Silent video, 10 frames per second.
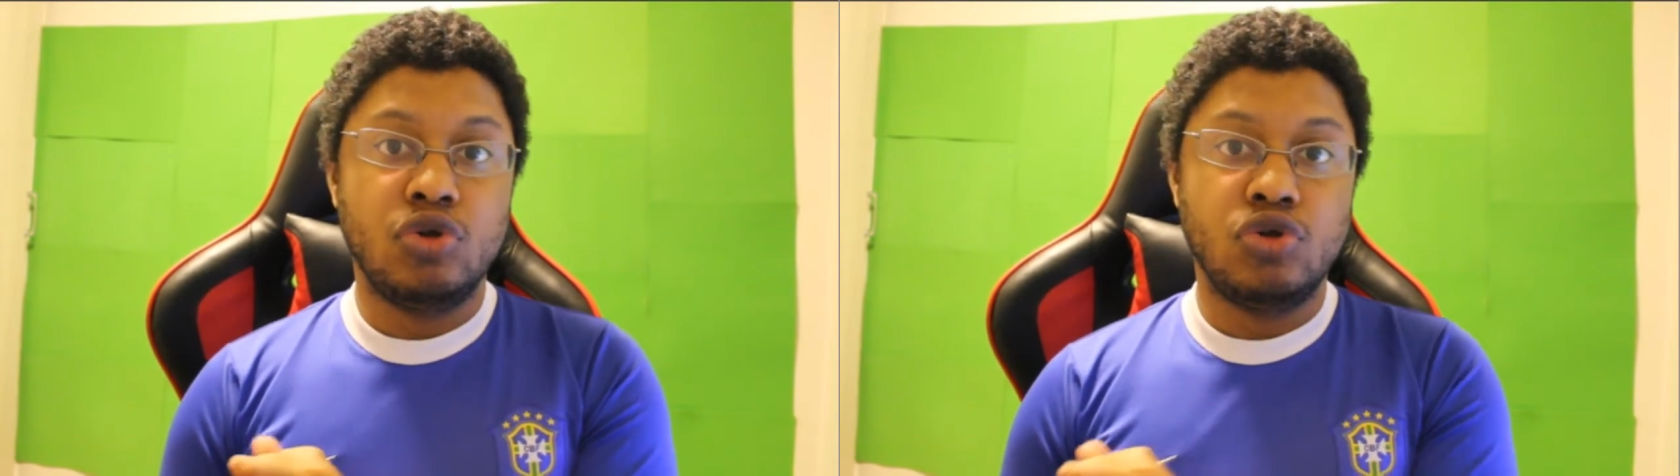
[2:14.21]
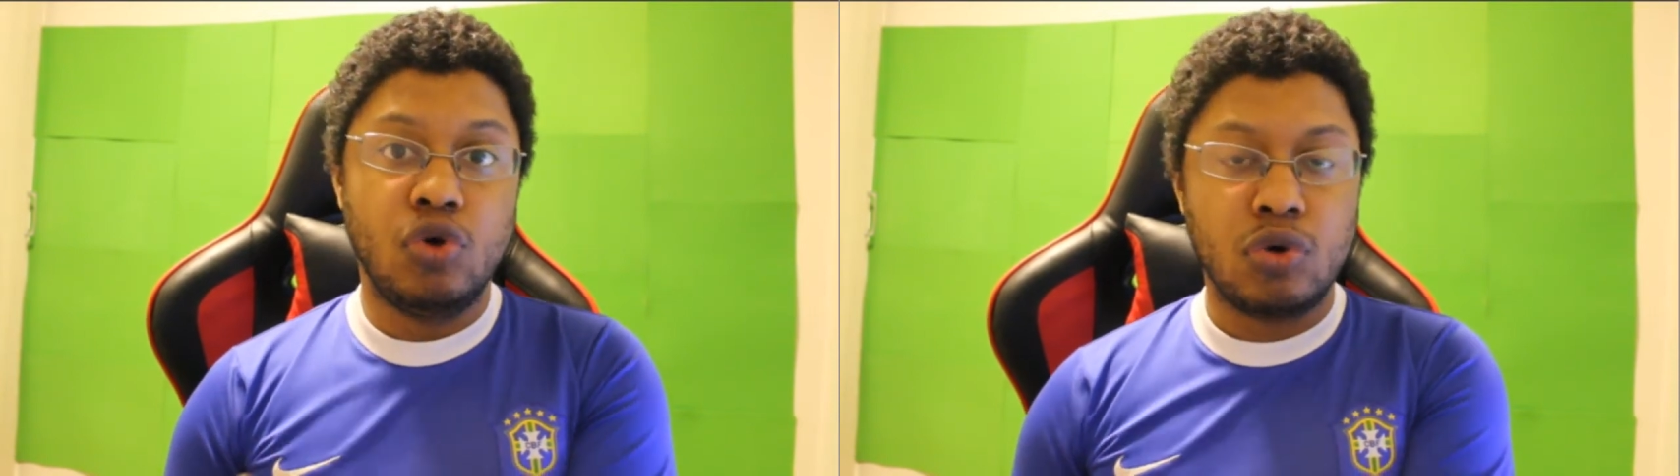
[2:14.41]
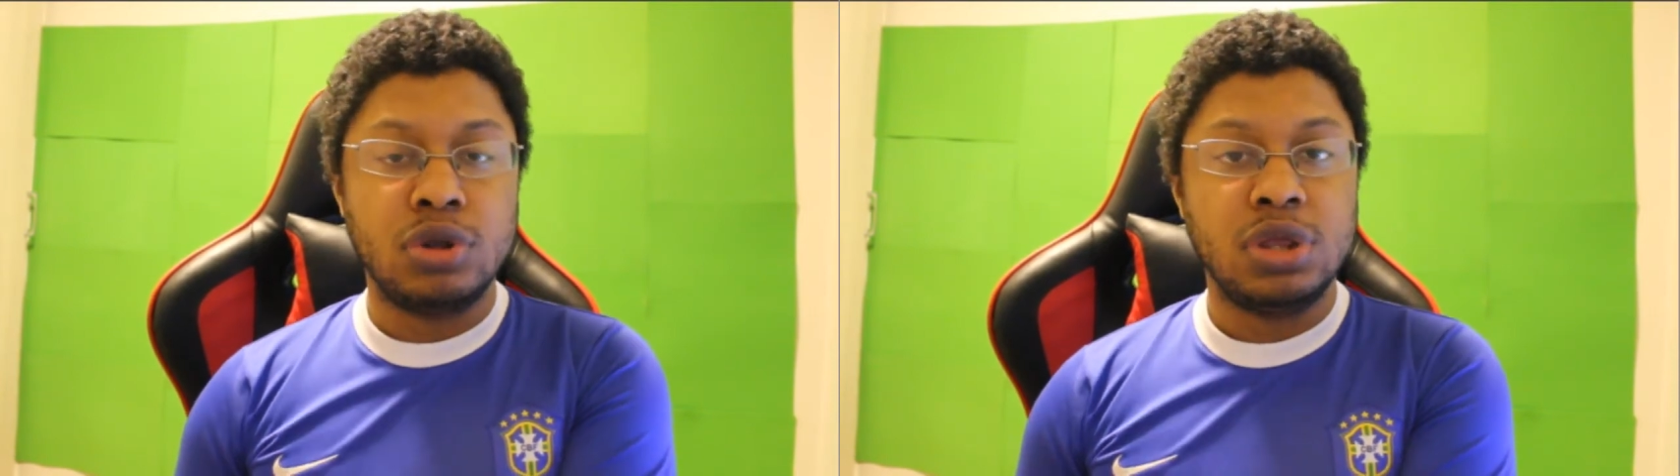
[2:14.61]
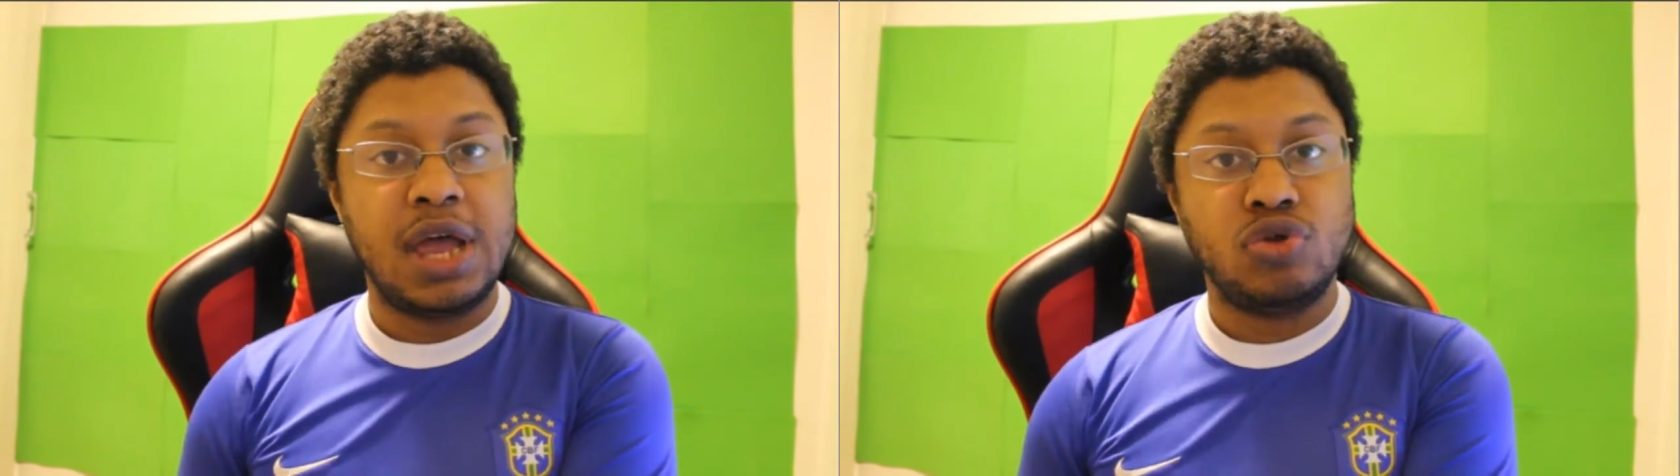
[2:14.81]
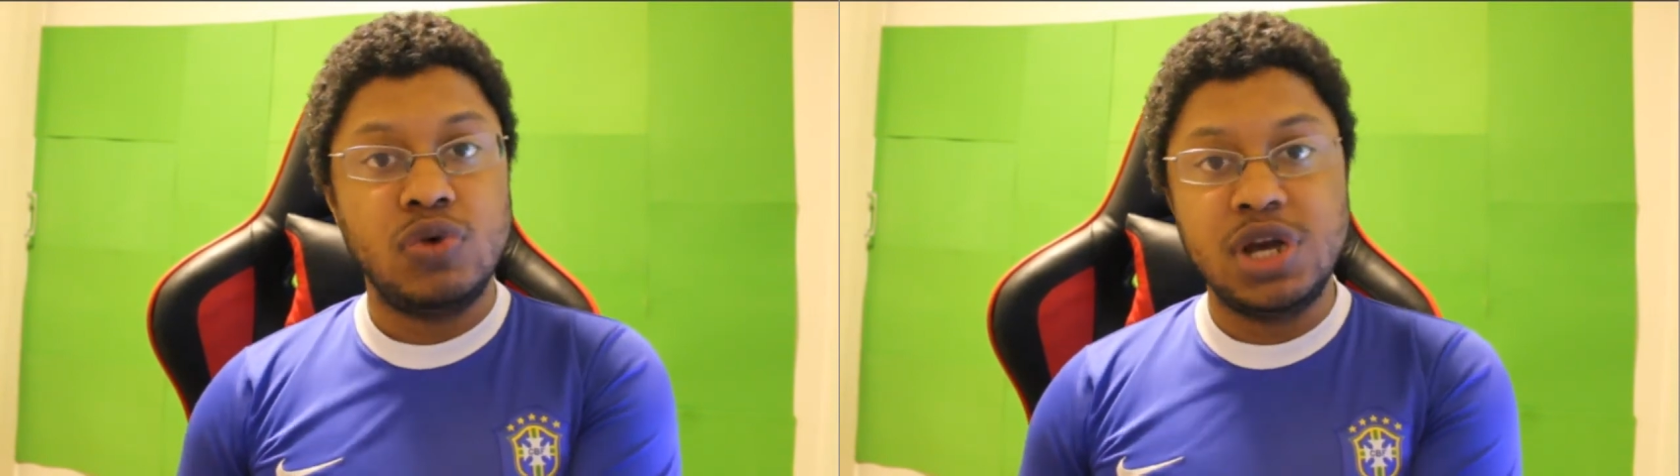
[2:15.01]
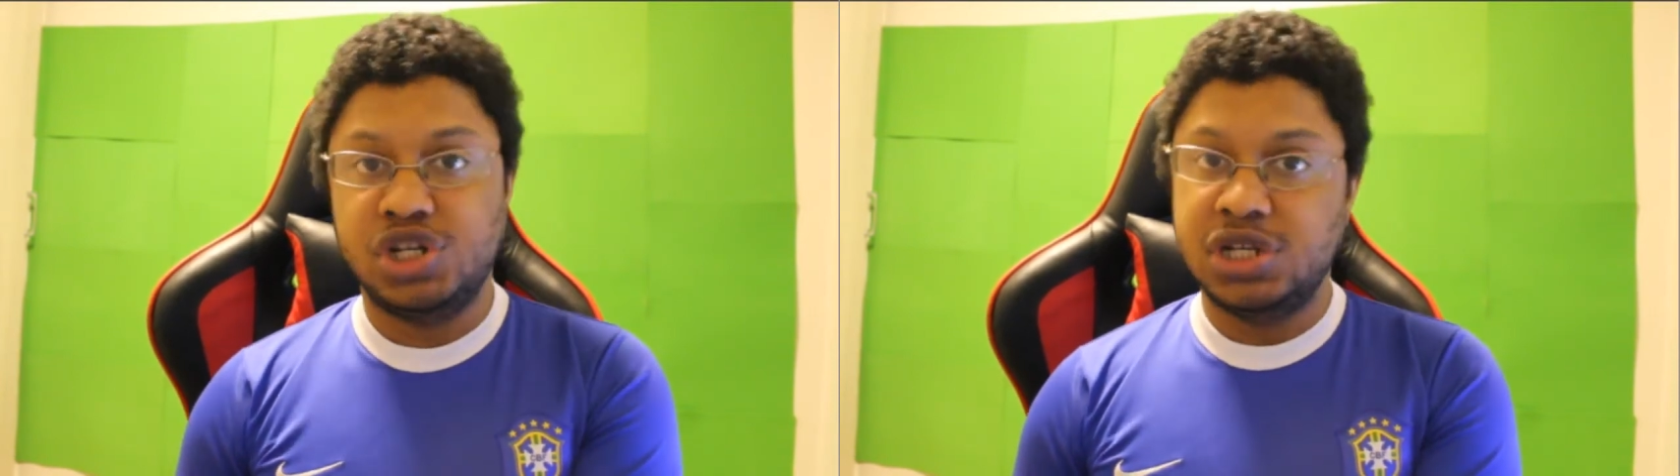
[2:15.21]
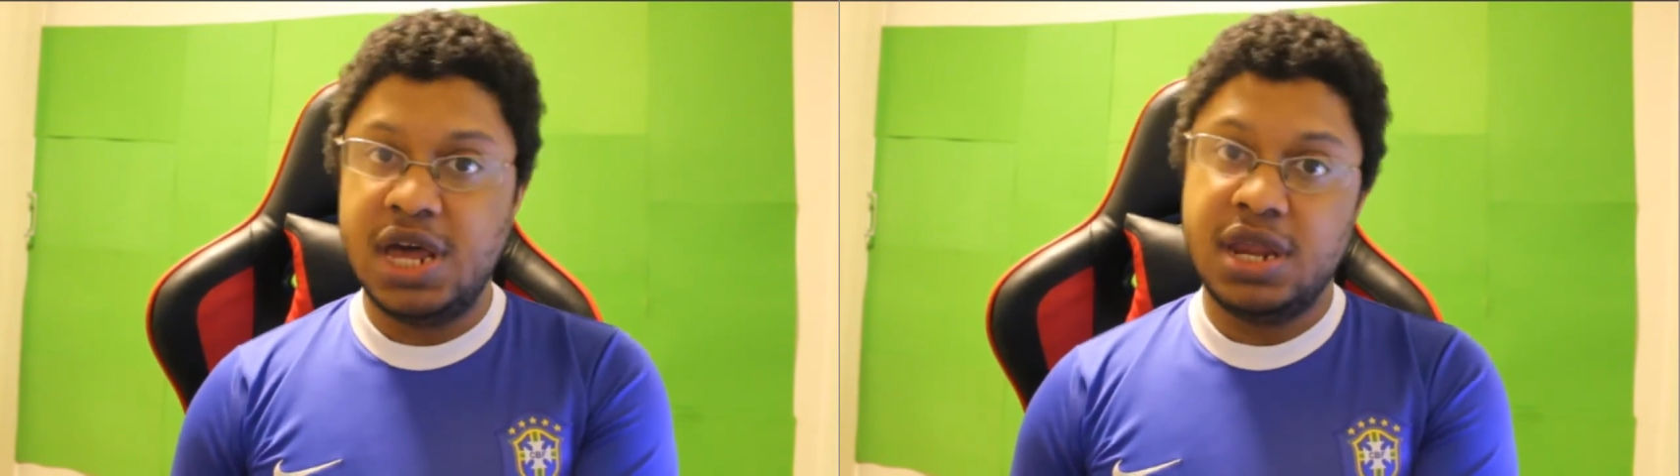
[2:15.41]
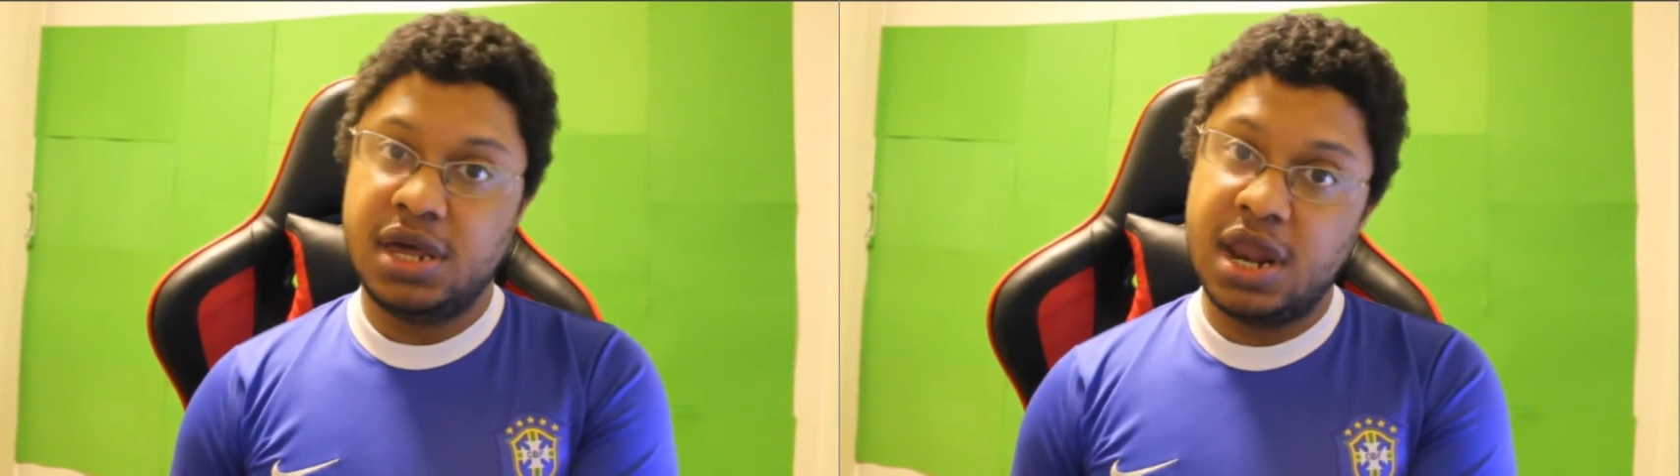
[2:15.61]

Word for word: do da Twitch dele,